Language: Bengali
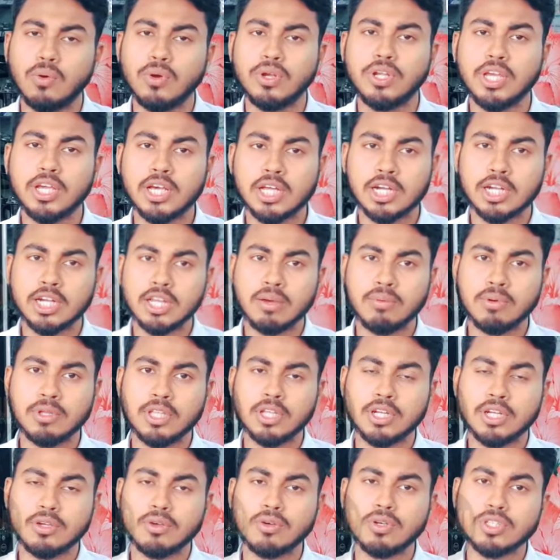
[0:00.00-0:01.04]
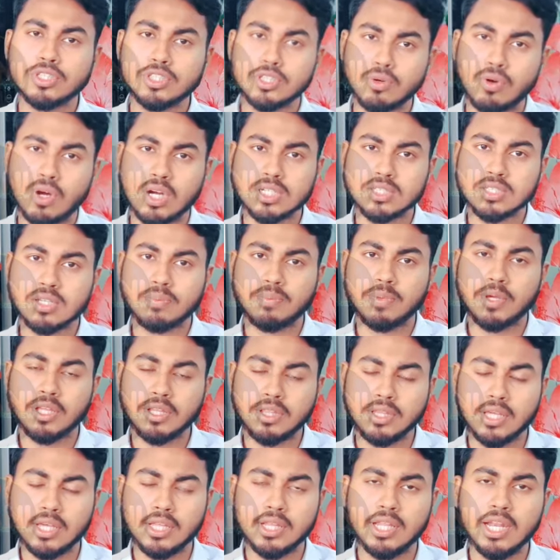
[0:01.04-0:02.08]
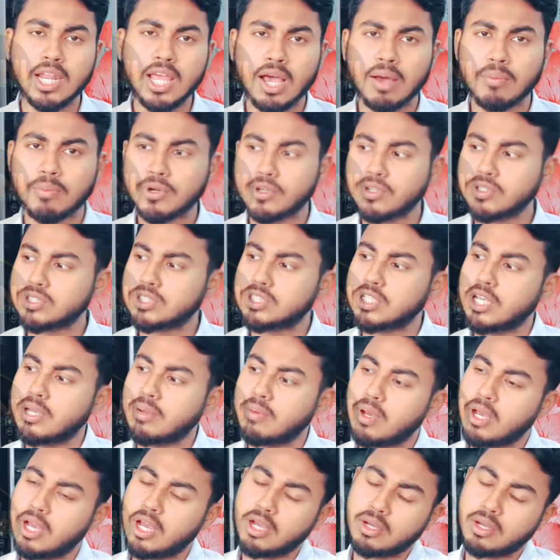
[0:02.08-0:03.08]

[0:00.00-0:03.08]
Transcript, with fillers: ওই ঠিকানাটা আমাদেরকে হচ্ছে হোয়াটসঅ্যাপে দিয়ে দিলে আমরা হচ্ছে